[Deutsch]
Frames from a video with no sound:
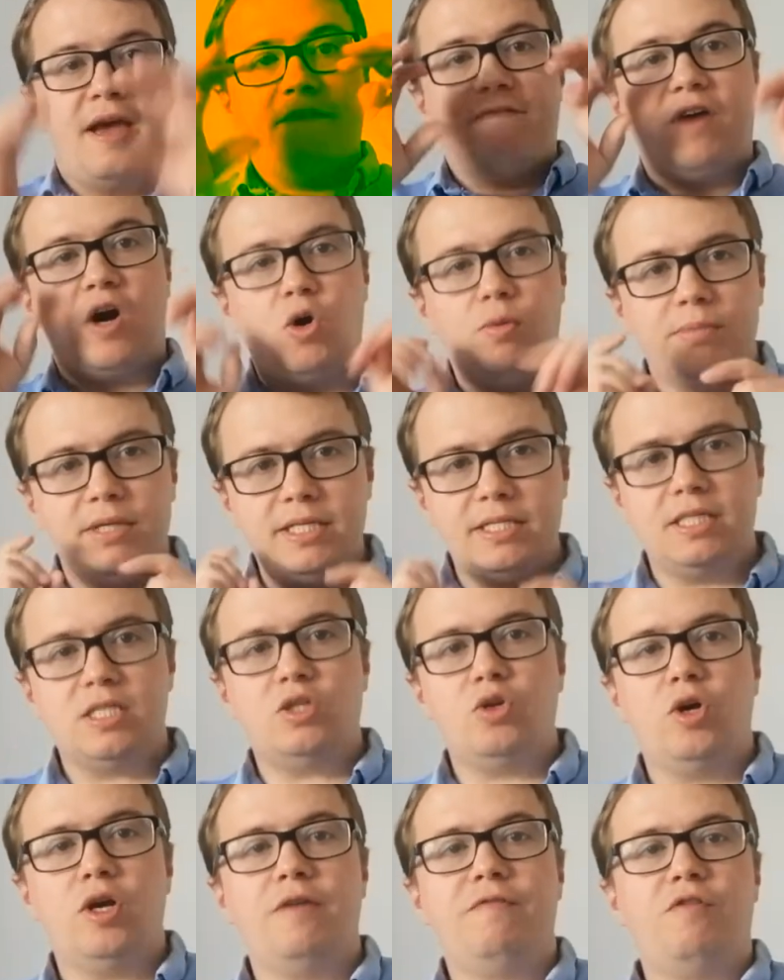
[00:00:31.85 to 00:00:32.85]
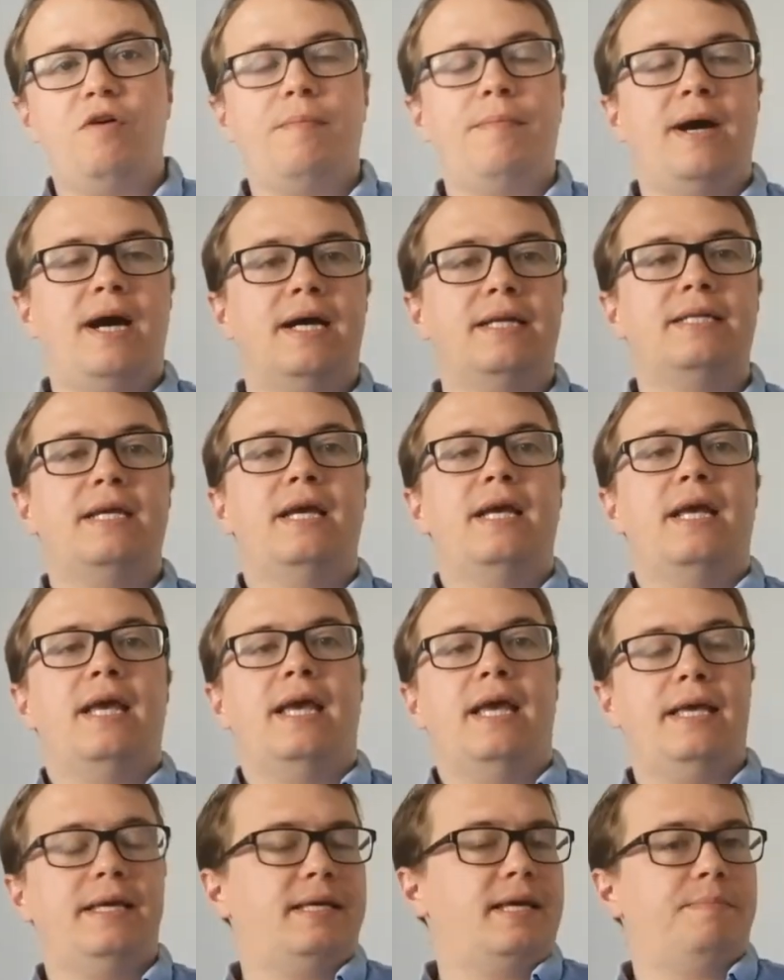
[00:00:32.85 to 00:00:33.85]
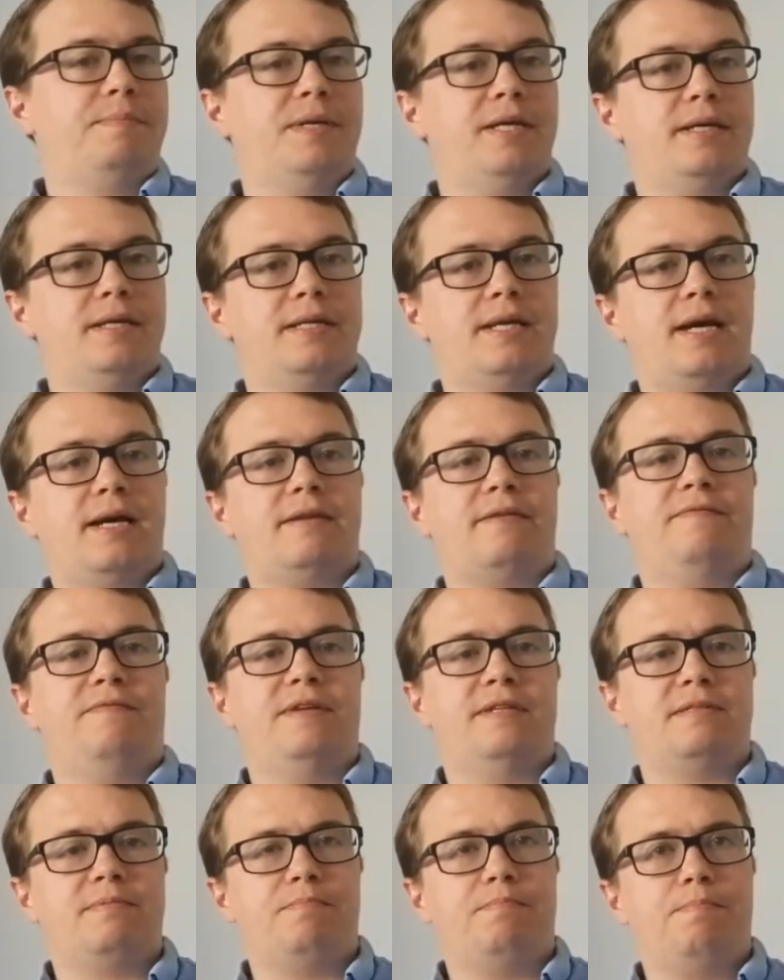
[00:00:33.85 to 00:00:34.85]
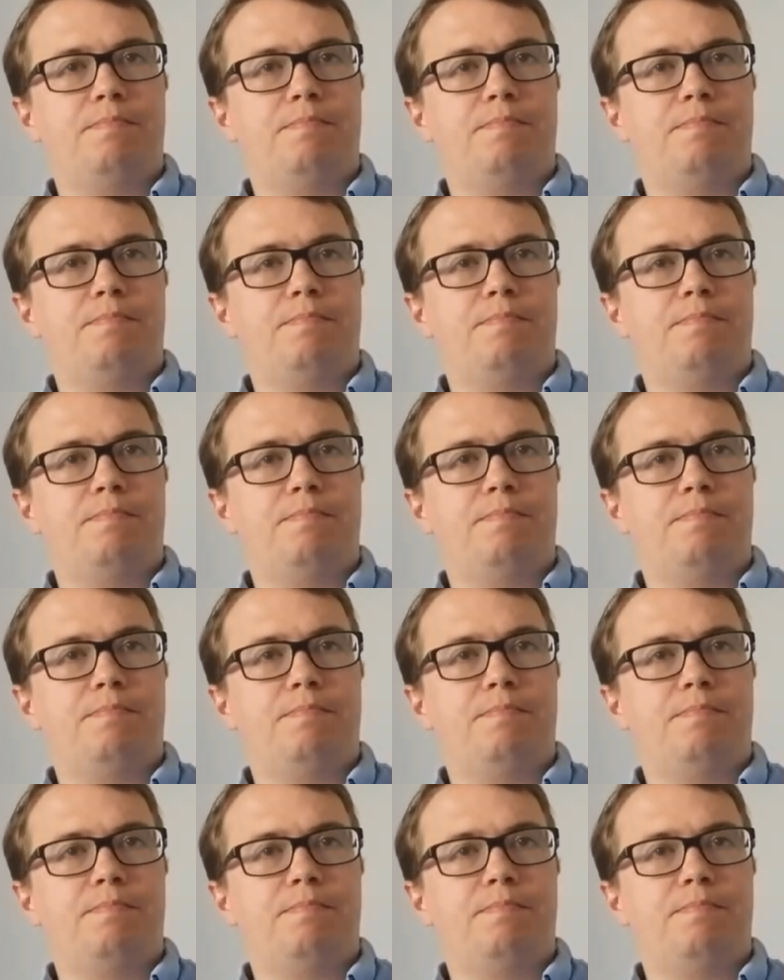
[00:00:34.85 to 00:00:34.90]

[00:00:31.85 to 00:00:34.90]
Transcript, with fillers: Warum dieses neue Format? Ich habe mir gedacht, wir